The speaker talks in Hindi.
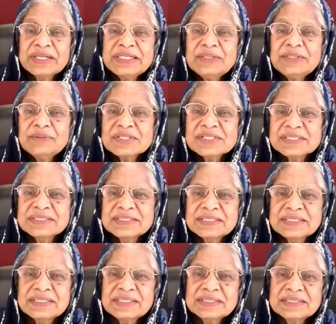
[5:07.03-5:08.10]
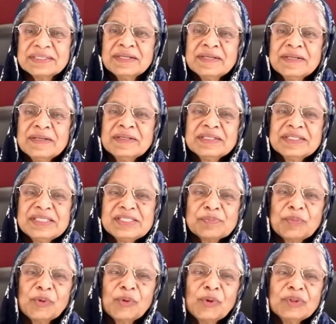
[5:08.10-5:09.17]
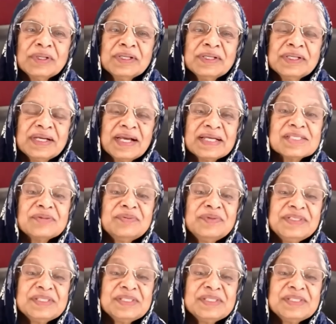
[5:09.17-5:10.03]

When he was on earth, he spoke as